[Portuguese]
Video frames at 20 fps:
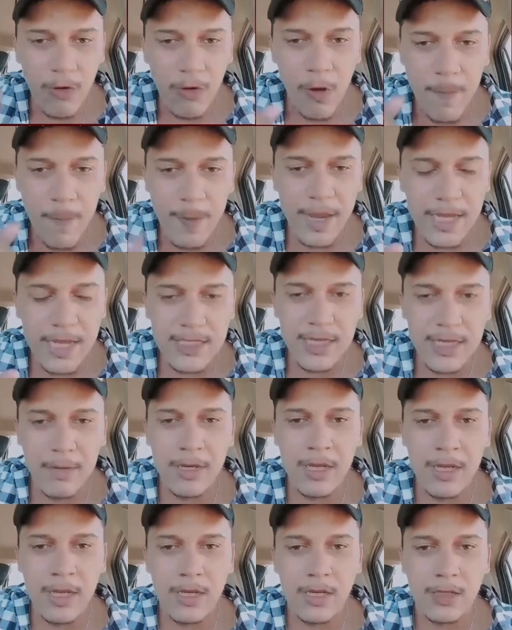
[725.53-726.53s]
Eu comprei
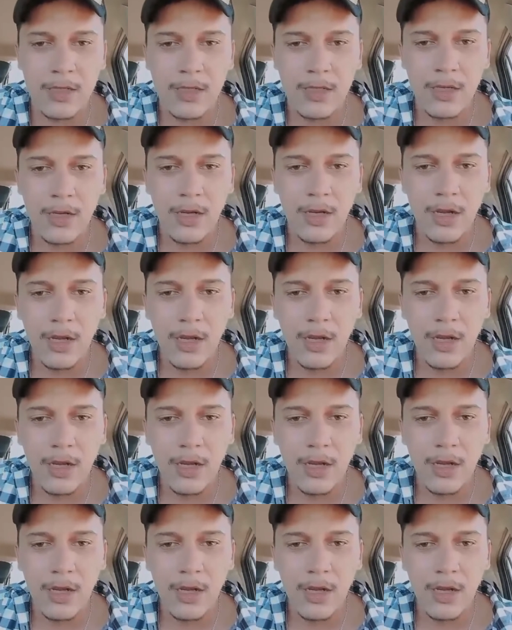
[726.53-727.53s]
essa briga.
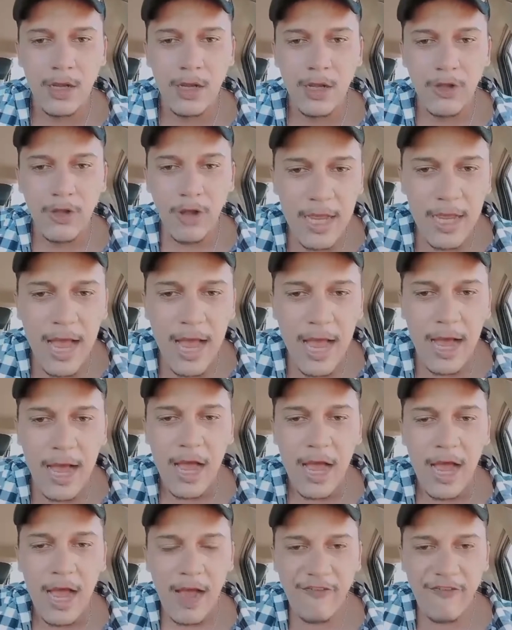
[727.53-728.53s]
Eu comprei essa
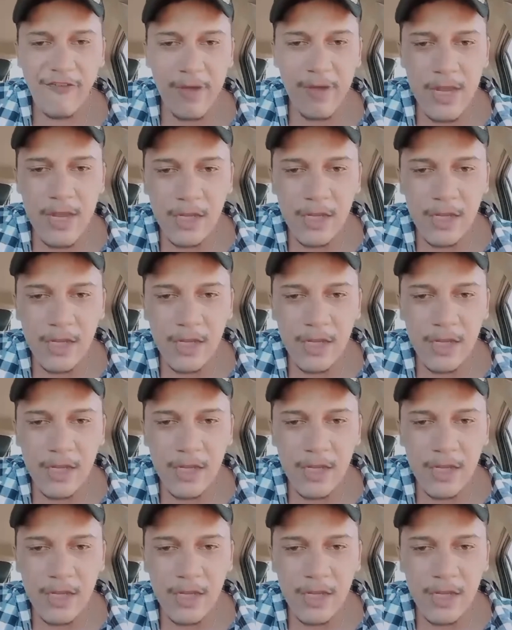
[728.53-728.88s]
briga.